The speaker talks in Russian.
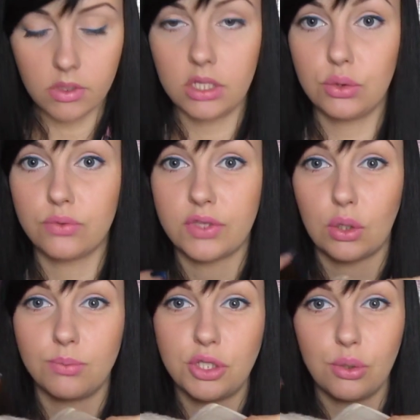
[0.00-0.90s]
Идут в
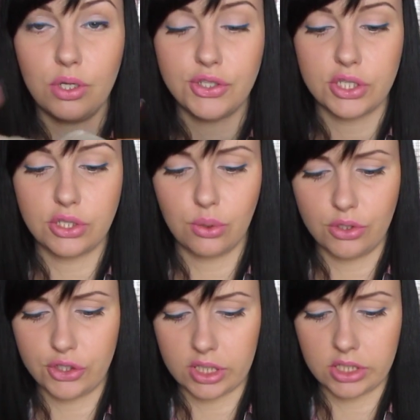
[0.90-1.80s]
таком чехольчике.
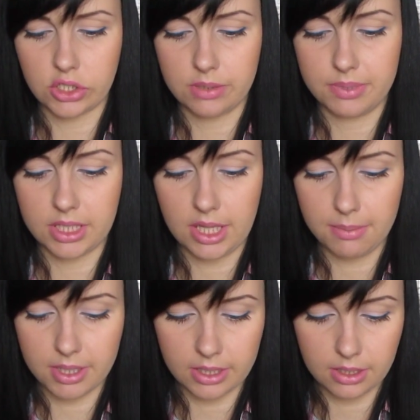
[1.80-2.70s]
Чехольчик, конечно,
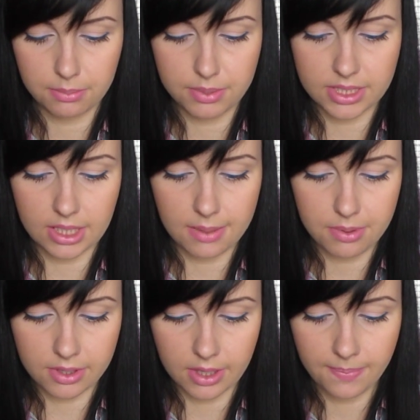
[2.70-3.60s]
безалабер...
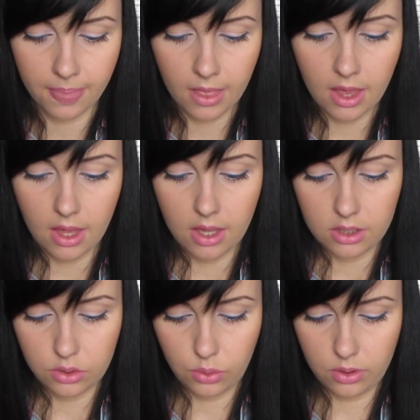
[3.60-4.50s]
безалаберный,
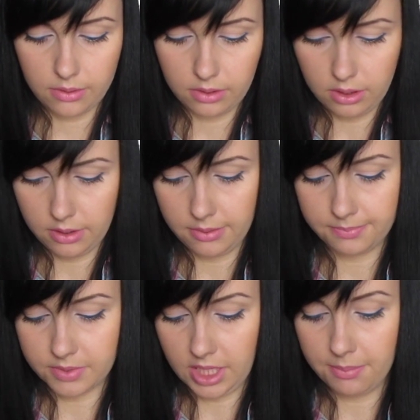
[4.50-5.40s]
но э,
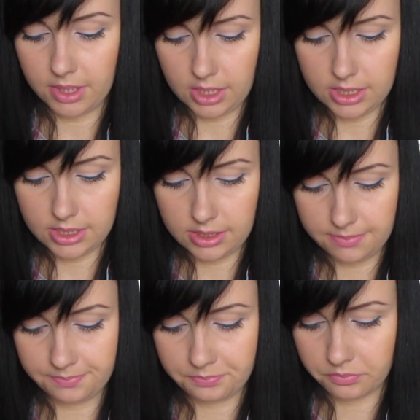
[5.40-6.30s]
сами
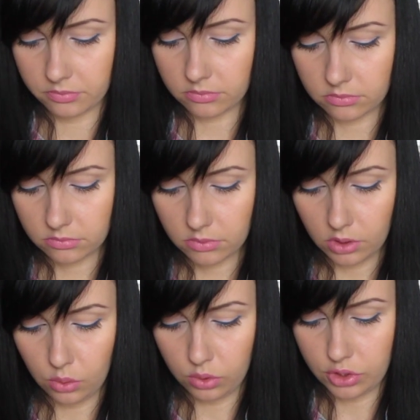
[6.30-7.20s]
кисти
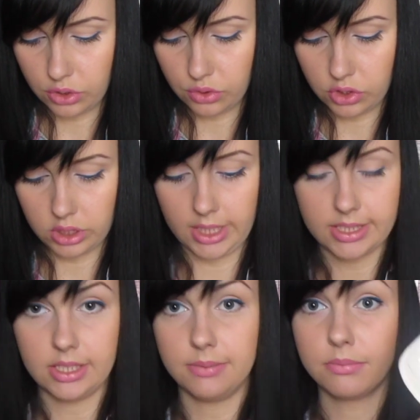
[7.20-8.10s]
очень-очень
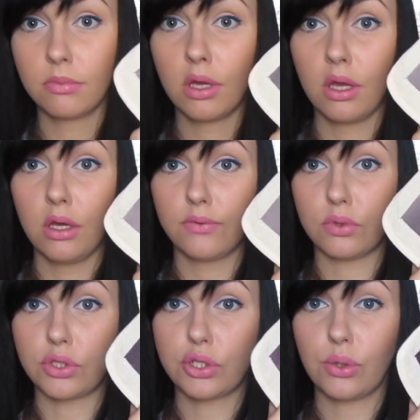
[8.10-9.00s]
классные.
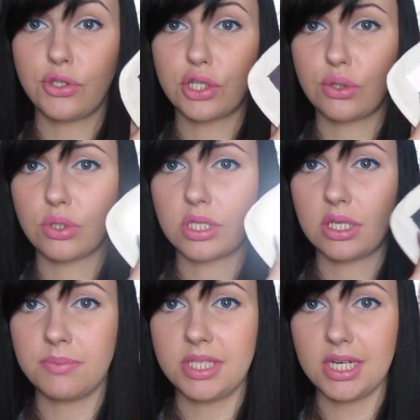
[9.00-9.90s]
Вот, чехольчик идет с
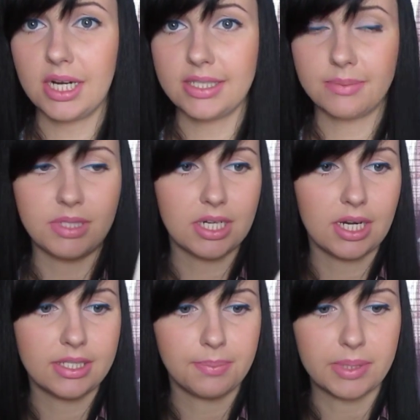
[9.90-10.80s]
таким зеркальцем.
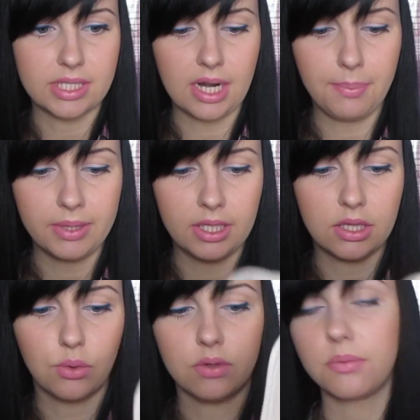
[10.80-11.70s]
Зеркальце поцарапанное,
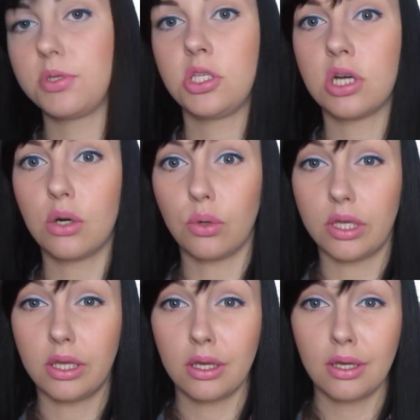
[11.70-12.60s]
такой вообще
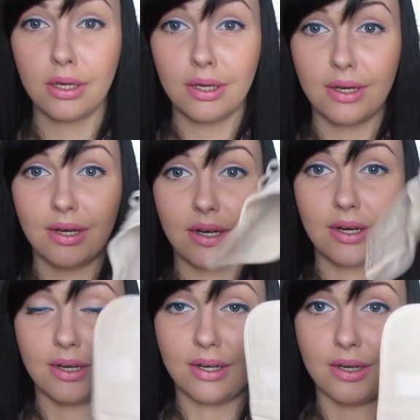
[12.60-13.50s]
никакой
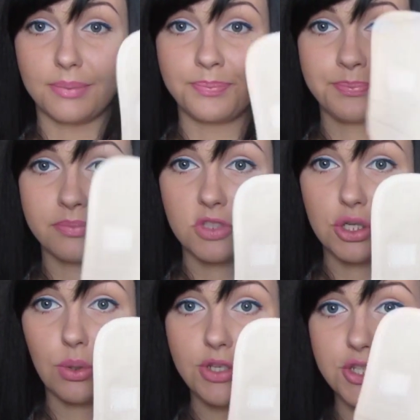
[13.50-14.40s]
э,
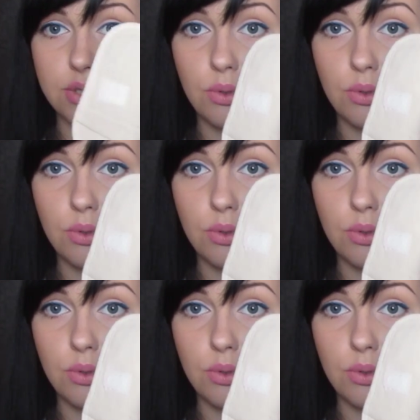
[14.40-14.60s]
чехольчик.